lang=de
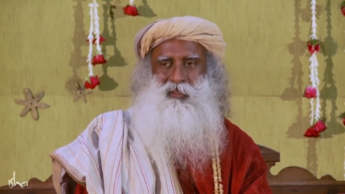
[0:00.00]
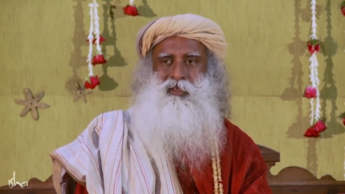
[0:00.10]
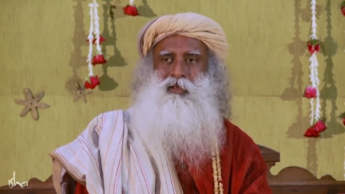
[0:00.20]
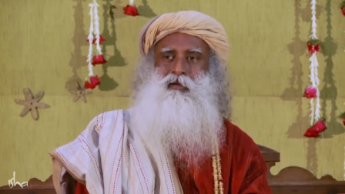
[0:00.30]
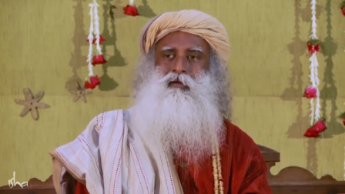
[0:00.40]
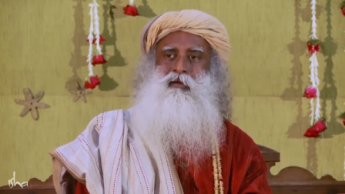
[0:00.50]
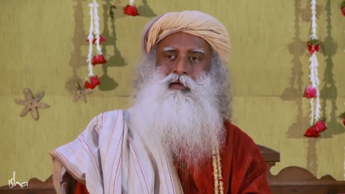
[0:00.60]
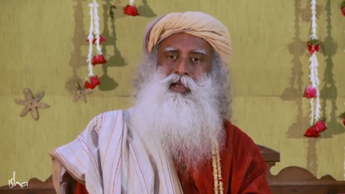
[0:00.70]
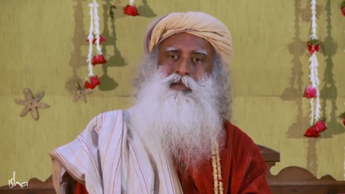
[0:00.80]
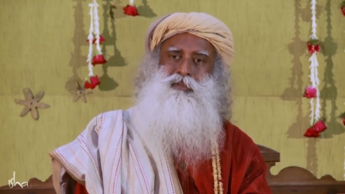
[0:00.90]
zu.
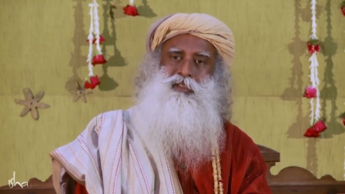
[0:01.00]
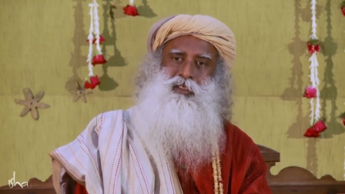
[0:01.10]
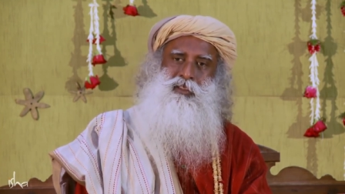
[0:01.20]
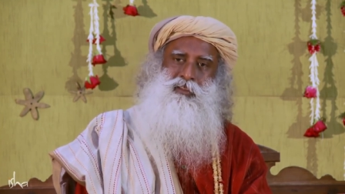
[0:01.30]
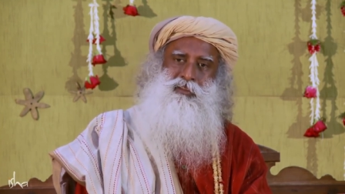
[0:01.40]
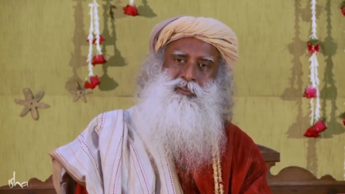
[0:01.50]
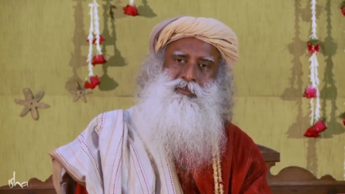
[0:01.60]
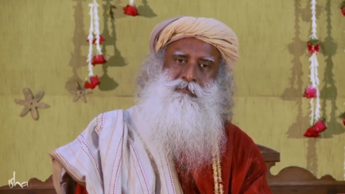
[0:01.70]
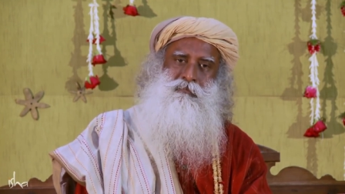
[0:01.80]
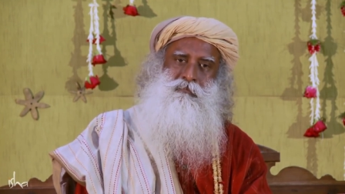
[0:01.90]
Alles, was ich sage,
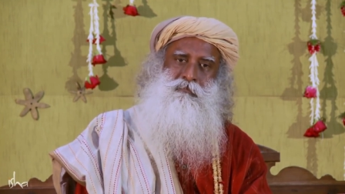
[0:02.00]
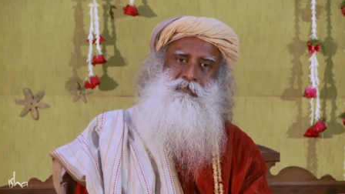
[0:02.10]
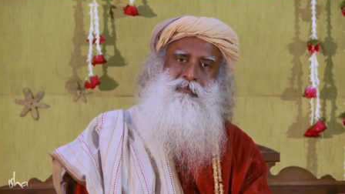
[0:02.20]
ist,